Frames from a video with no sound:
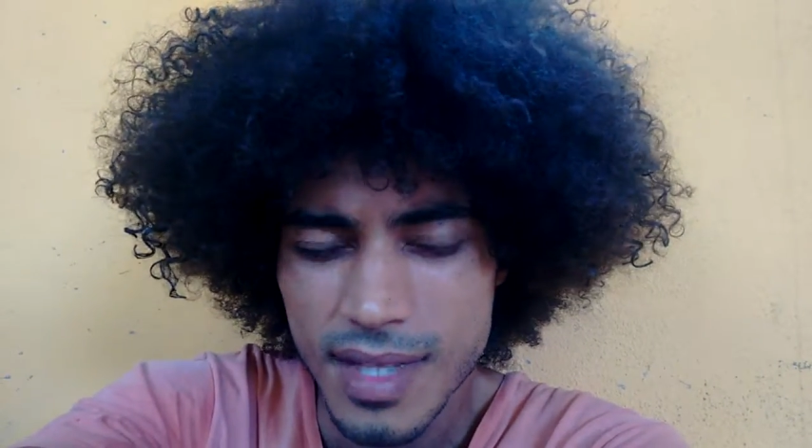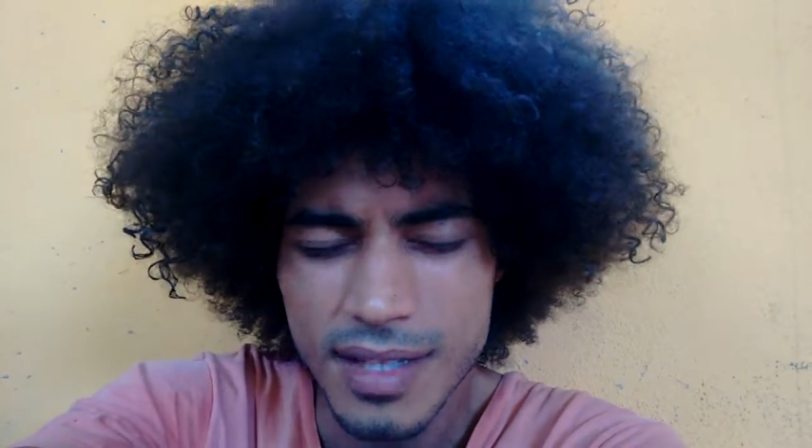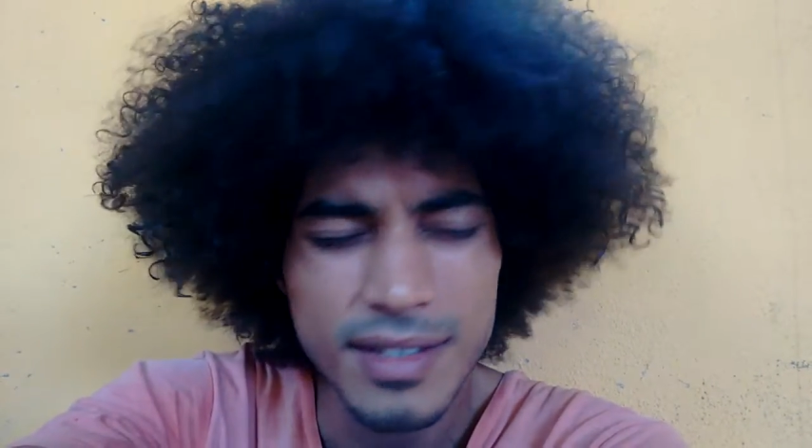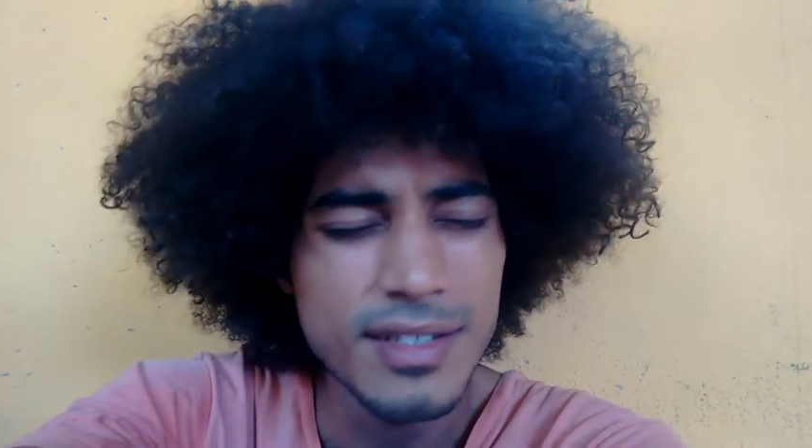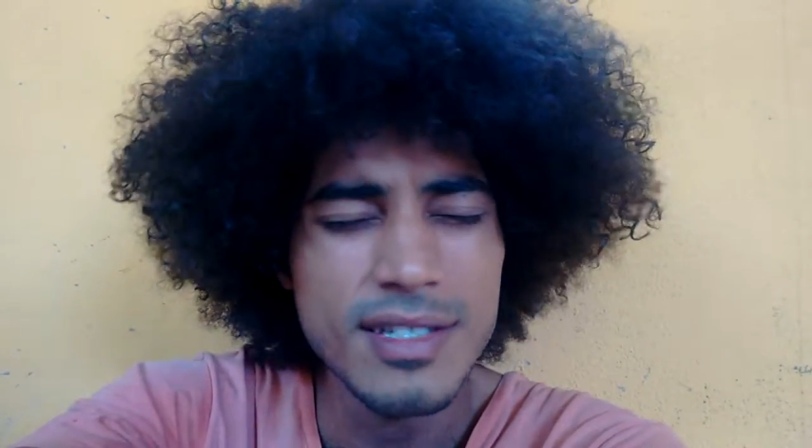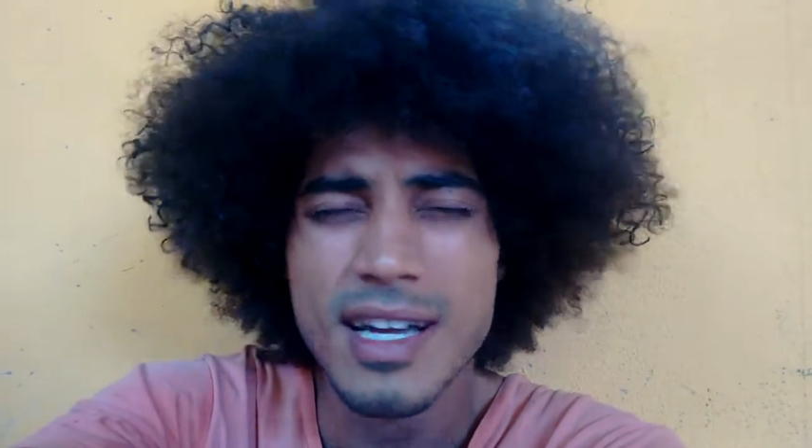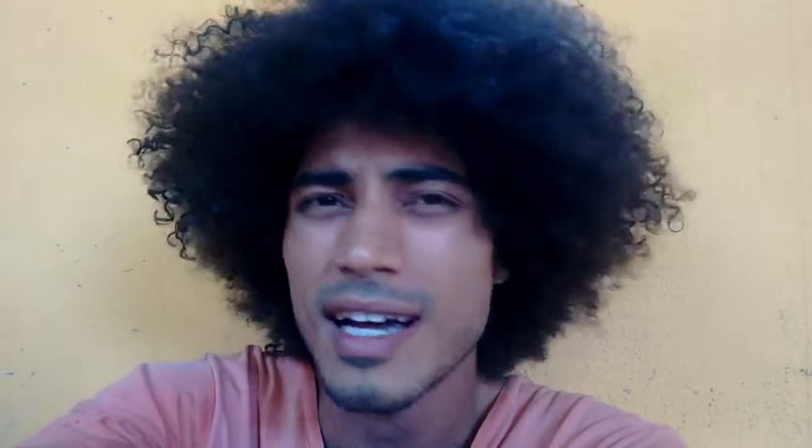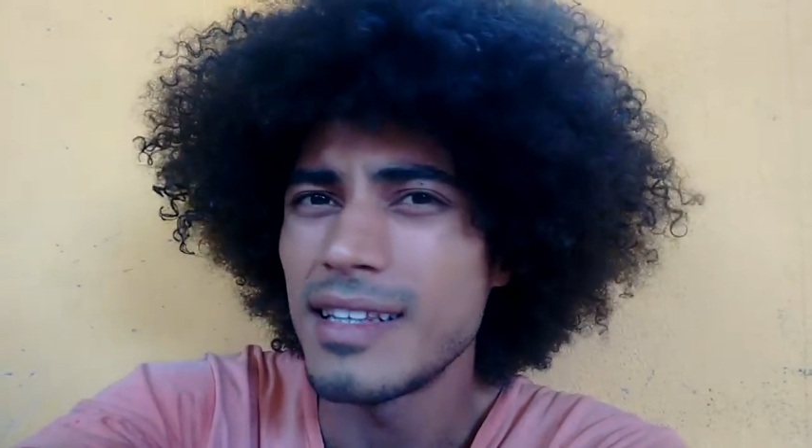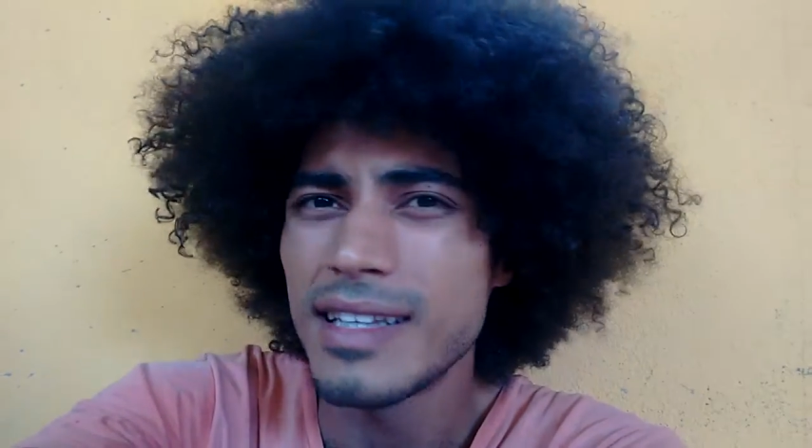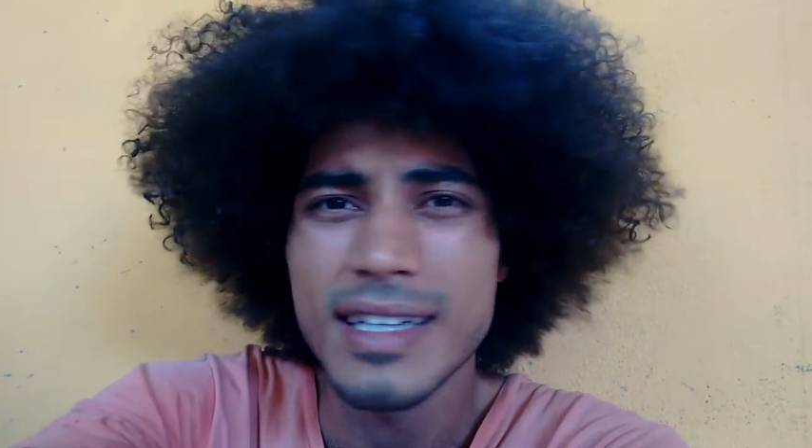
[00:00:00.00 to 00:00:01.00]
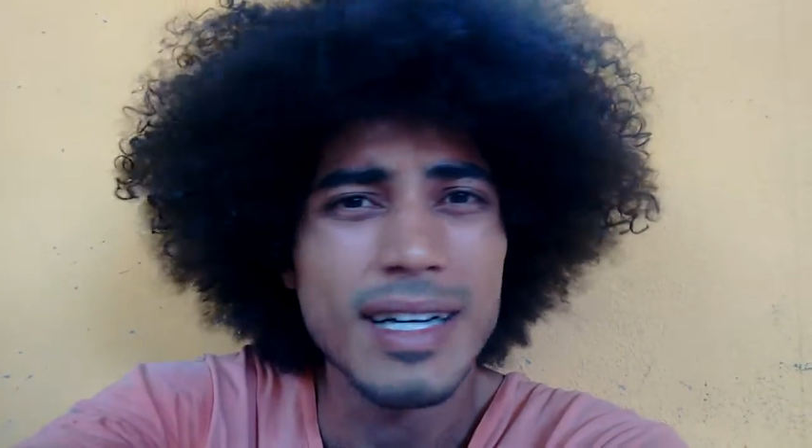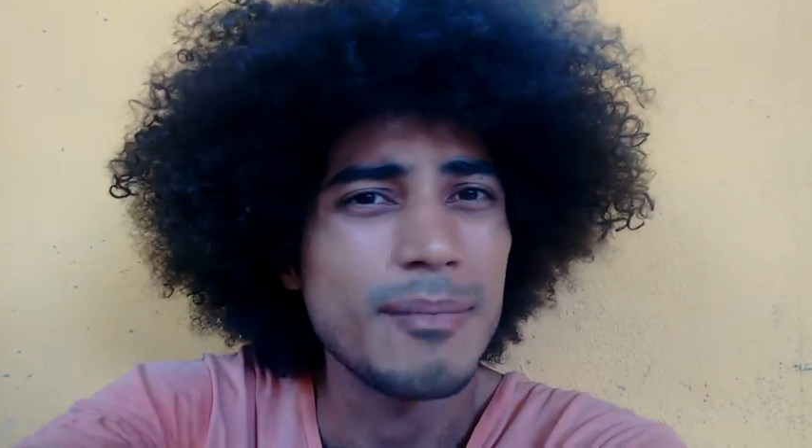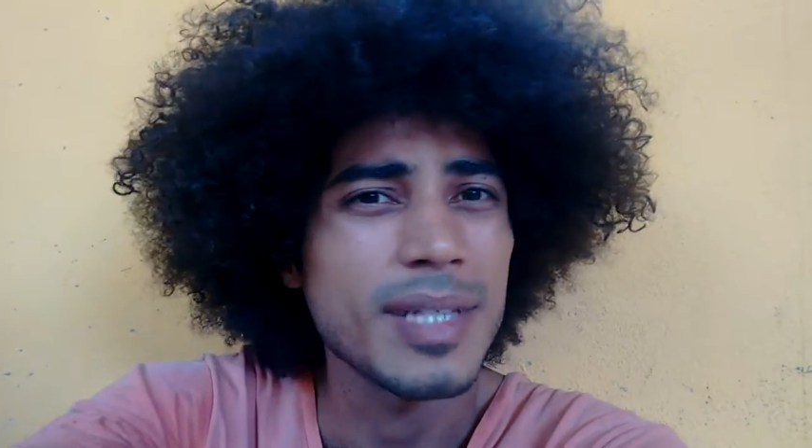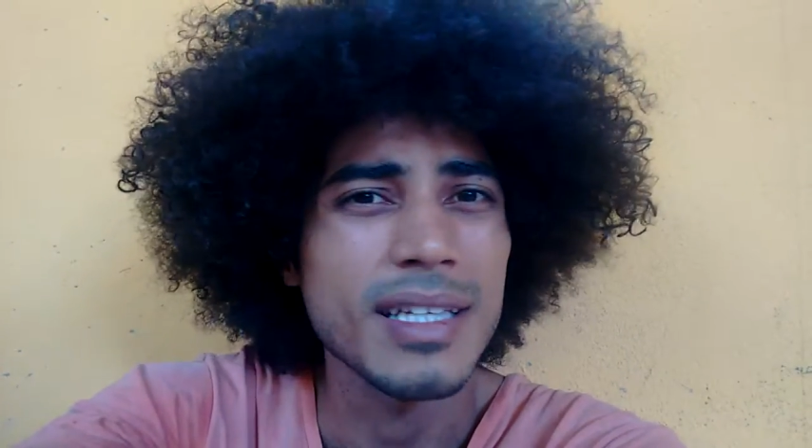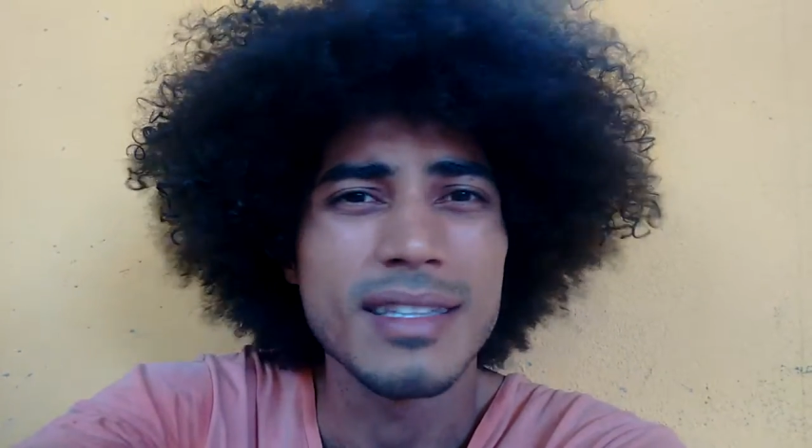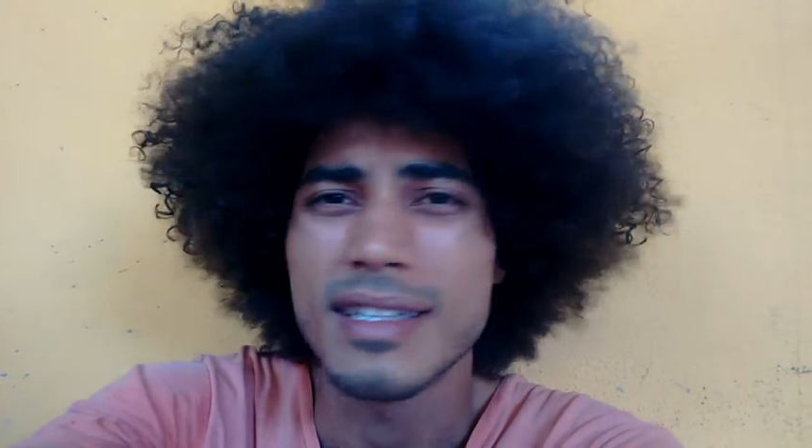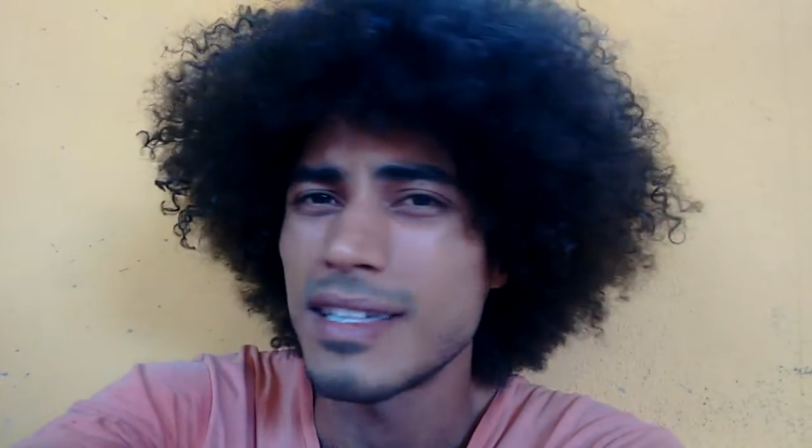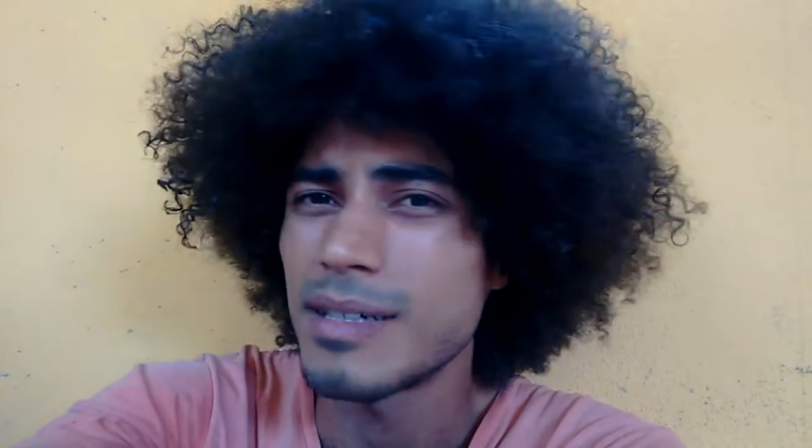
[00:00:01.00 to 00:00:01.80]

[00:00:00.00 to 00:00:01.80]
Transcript: dedicar a ler, a aprender,